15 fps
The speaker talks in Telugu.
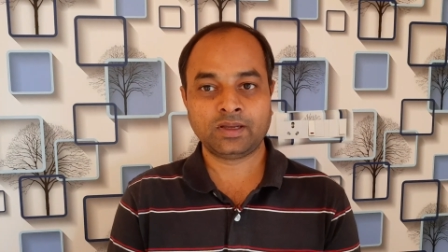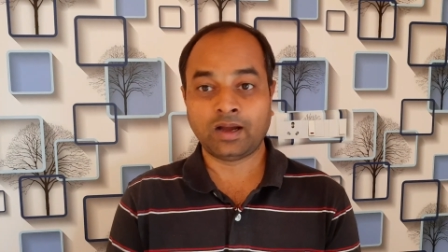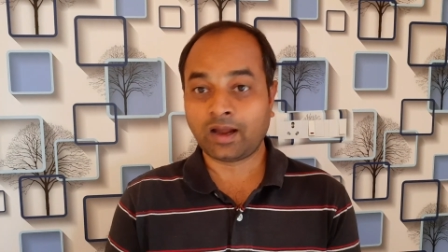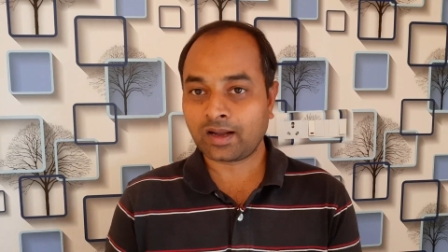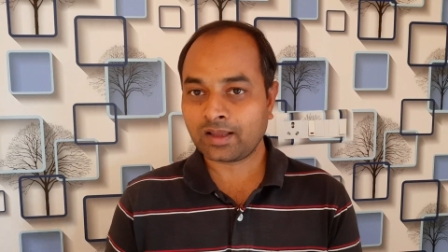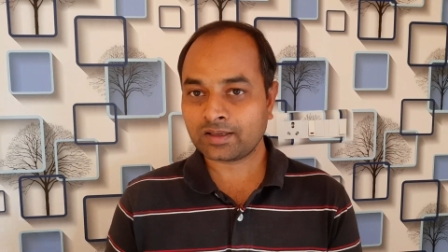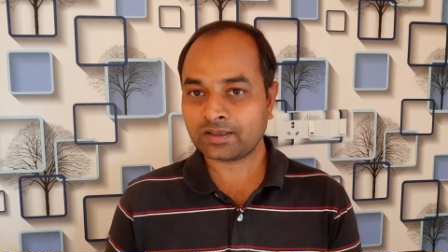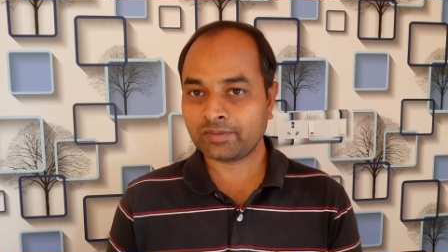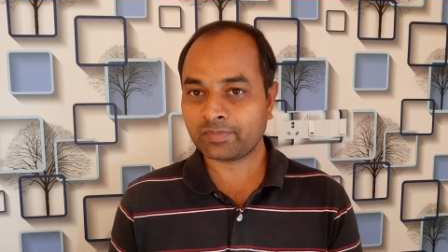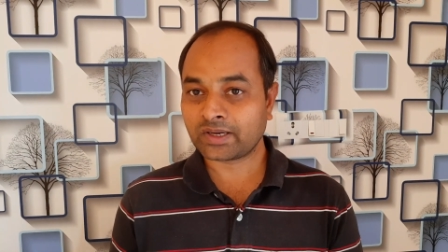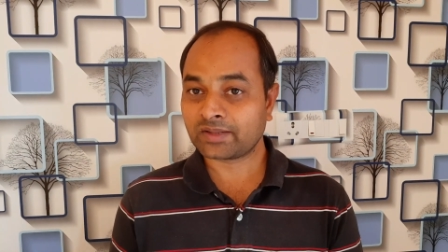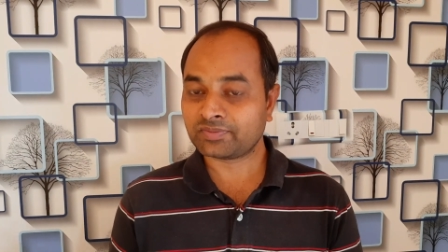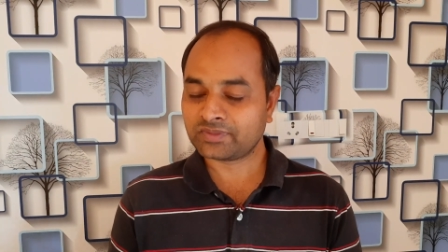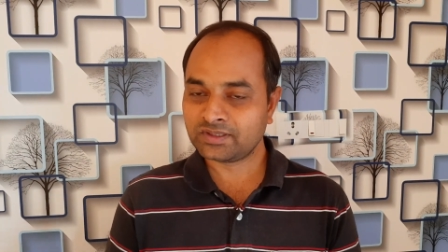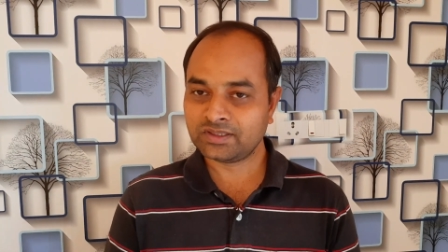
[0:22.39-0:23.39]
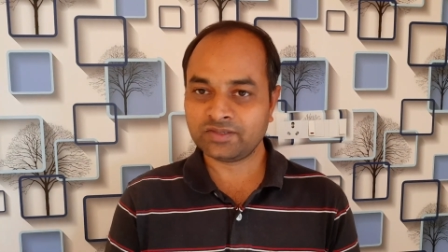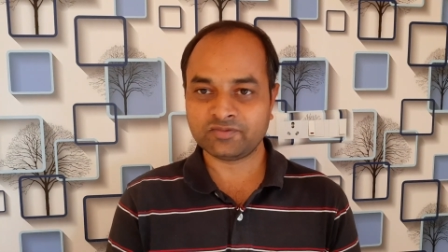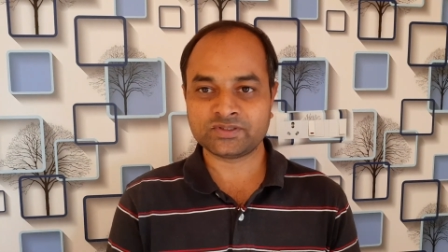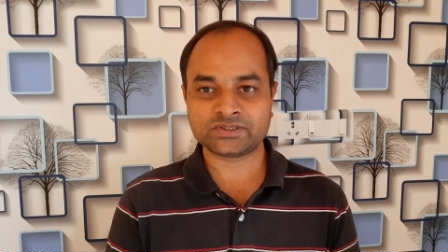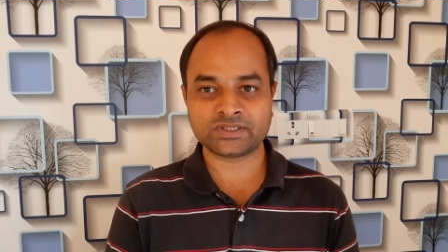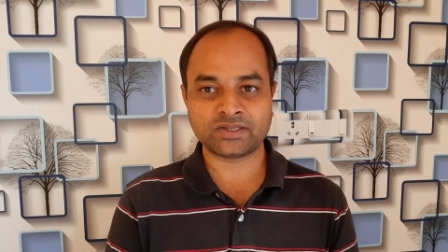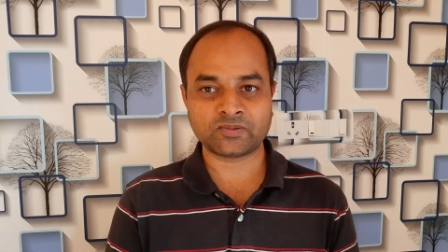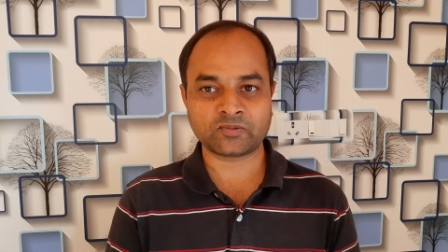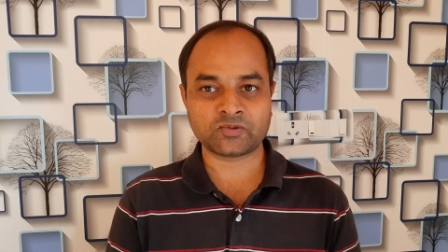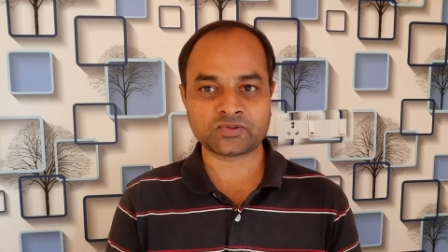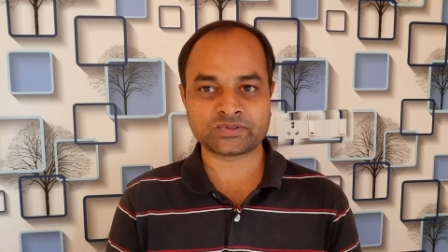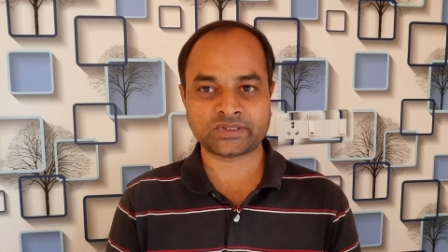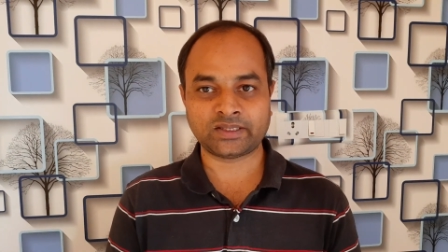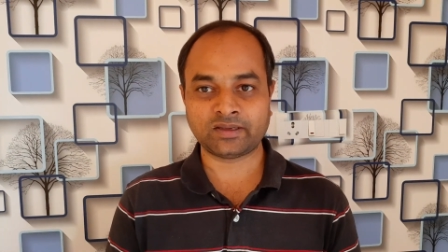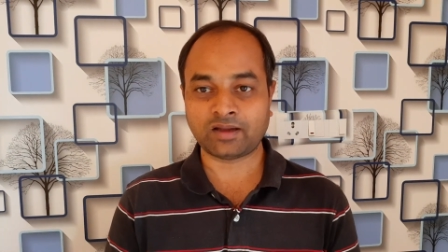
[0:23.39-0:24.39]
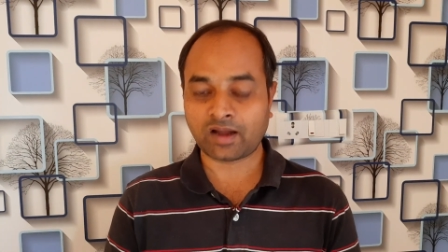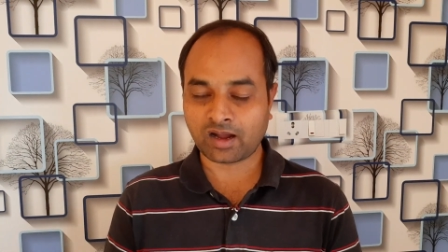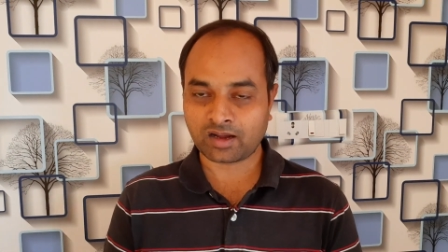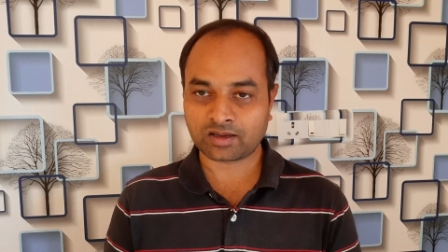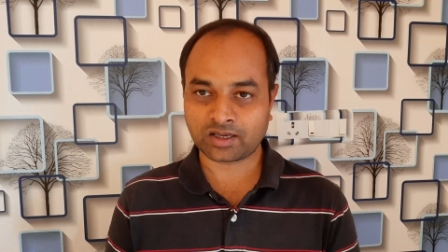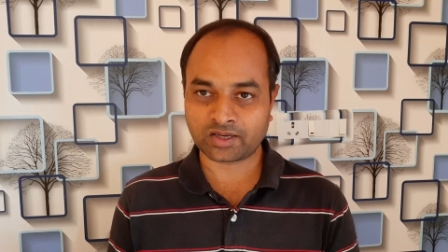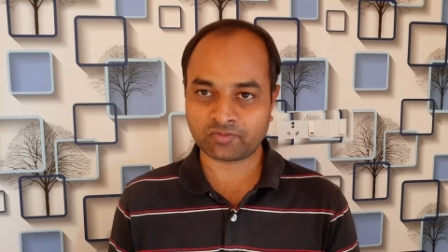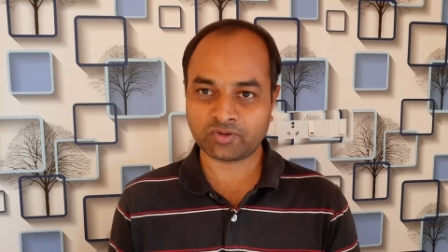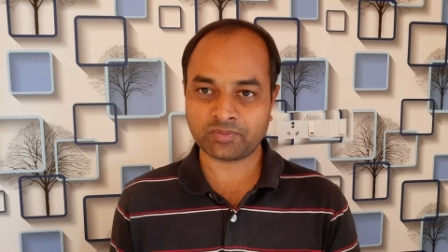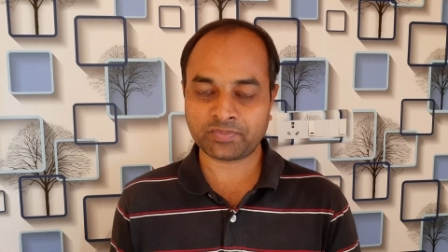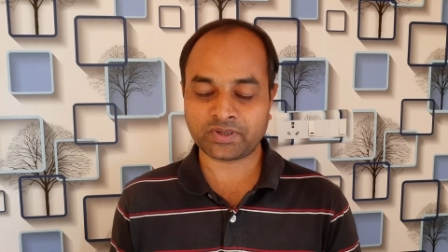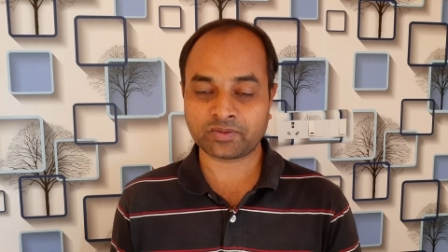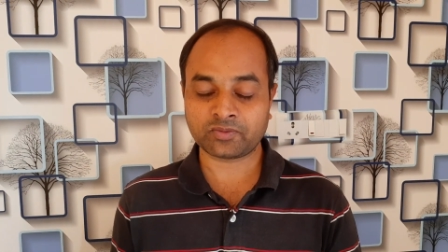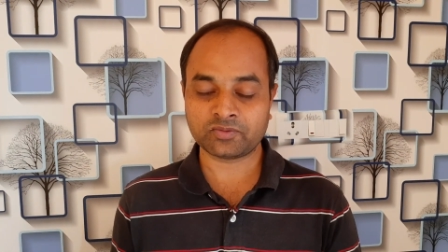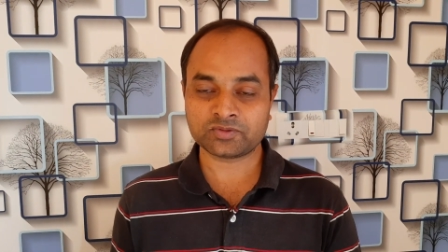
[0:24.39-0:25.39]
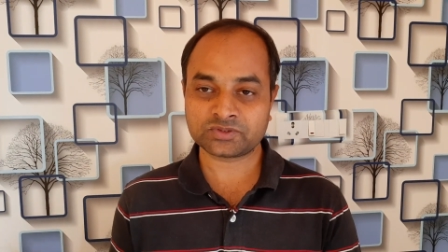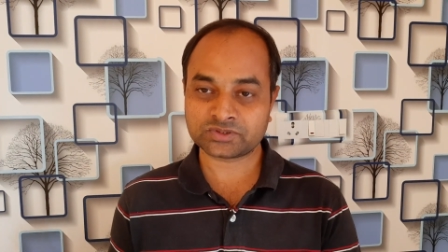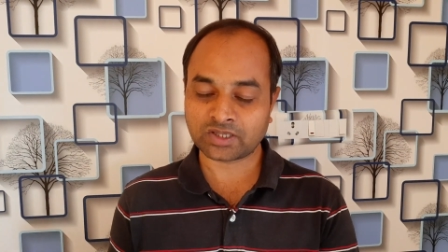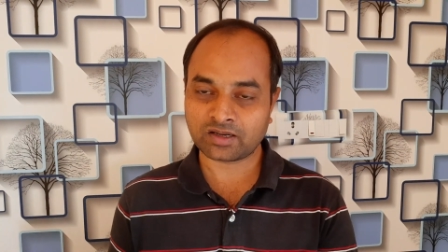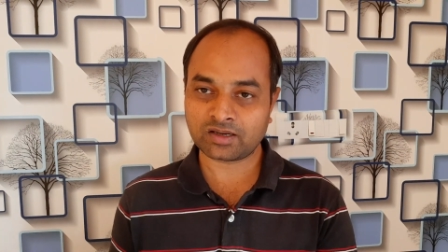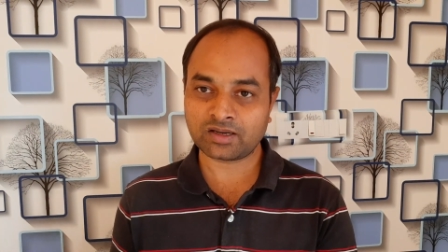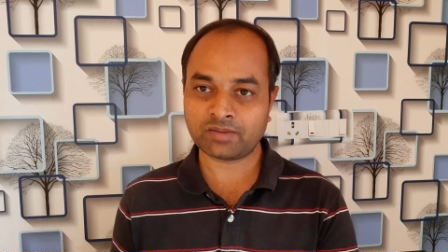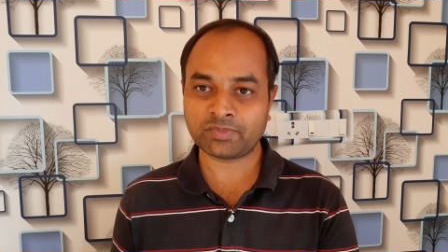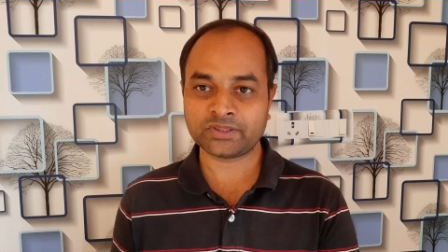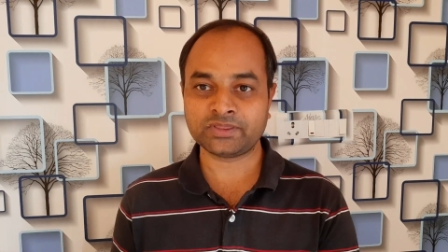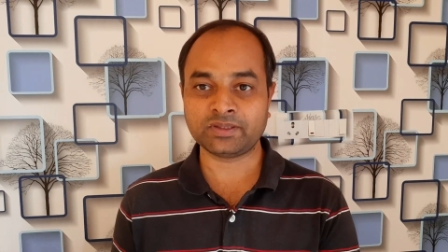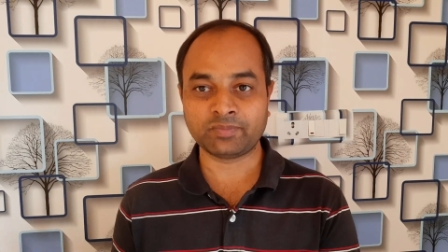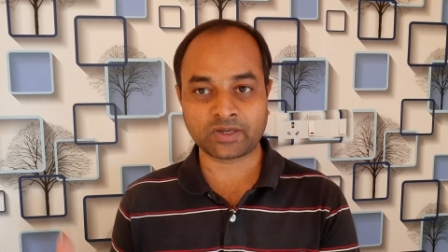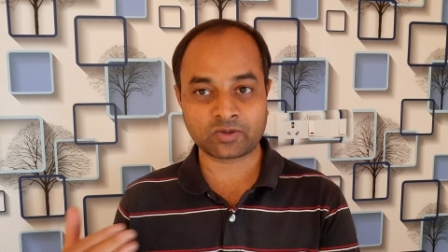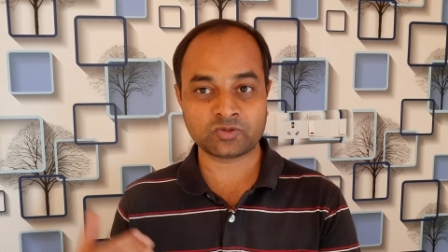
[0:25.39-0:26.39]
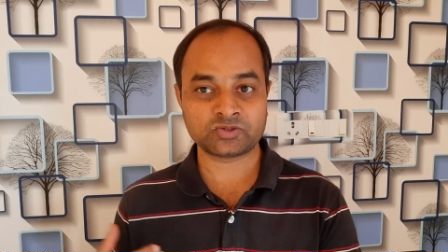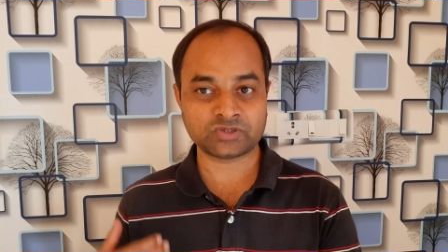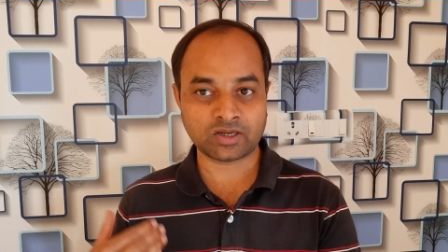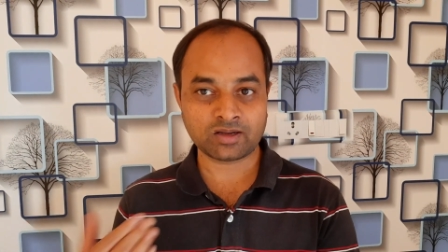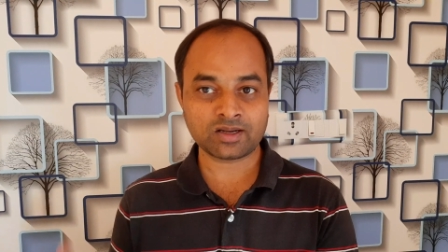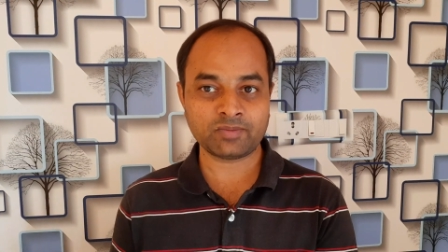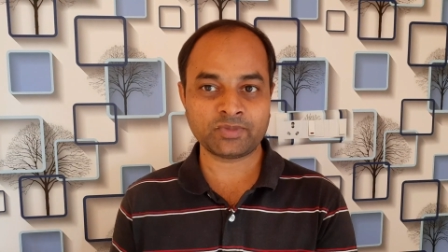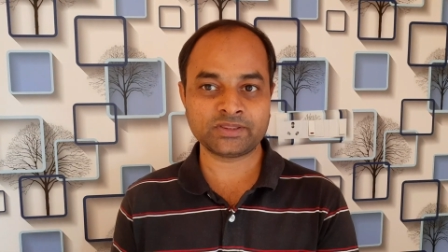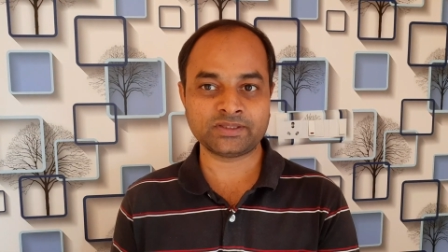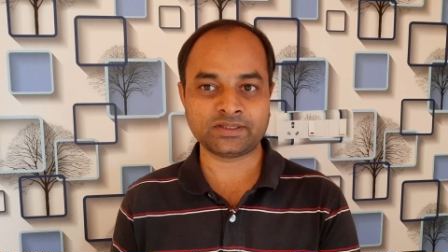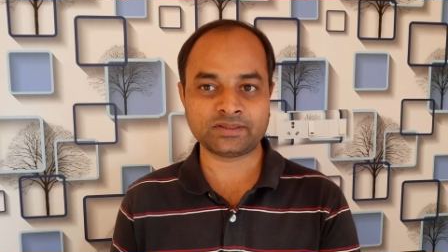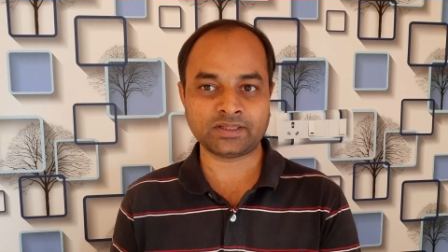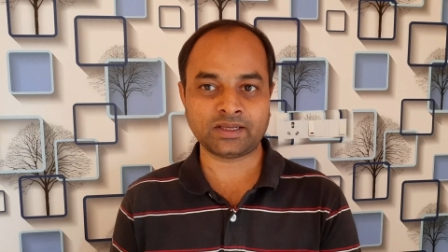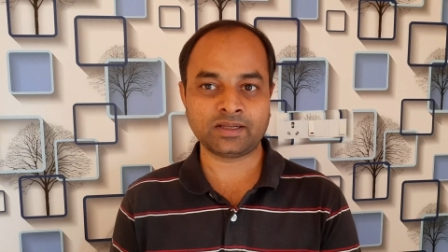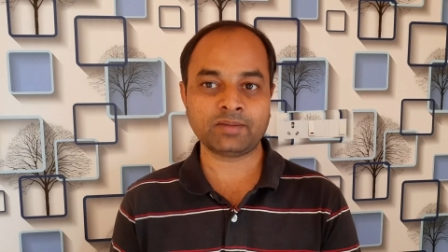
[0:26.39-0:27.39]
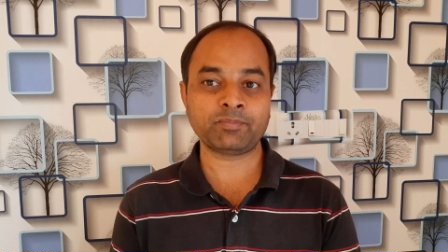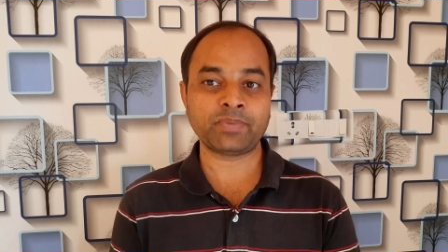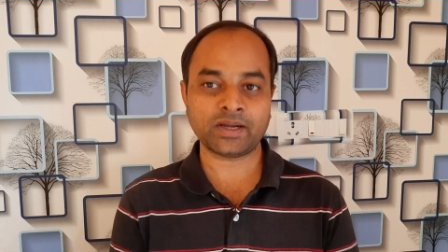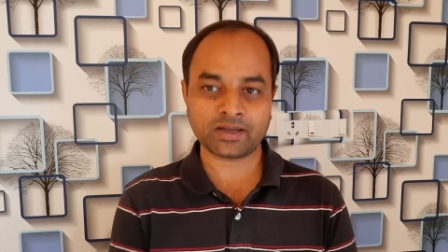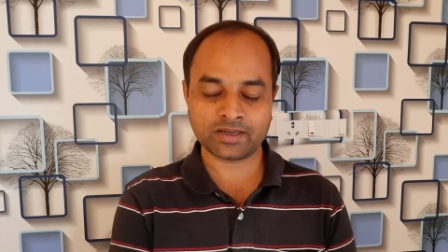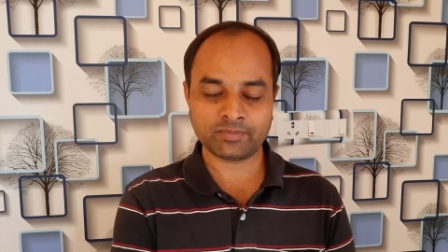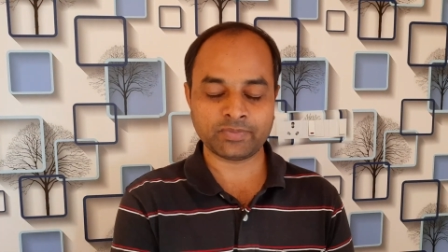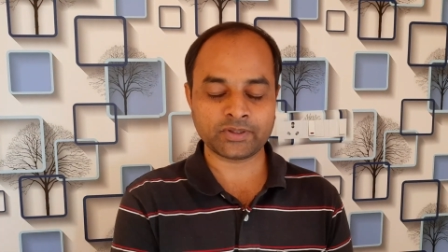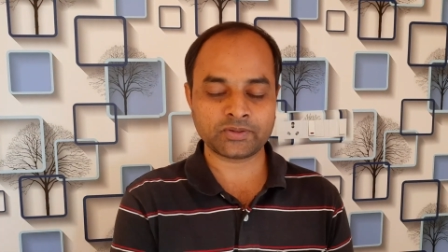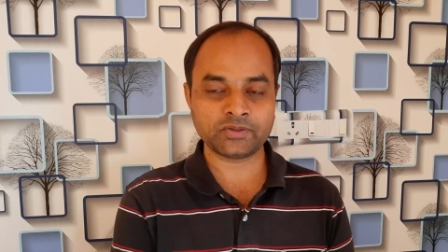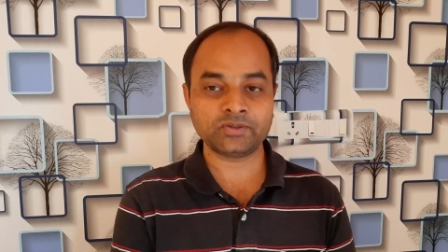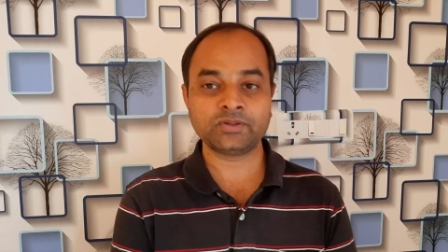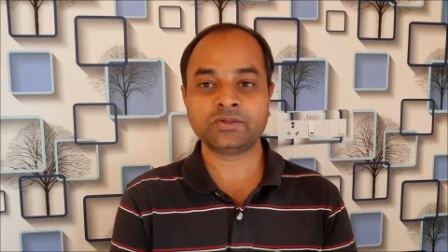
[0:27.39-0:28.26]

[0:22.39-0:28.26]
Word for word: అలాగే మన తిండి విషయానికి వస్తే ఆ కరివేపాకును చాలామంది మనలో చాలామంది అయితే కనుక పక్కన పెట్టి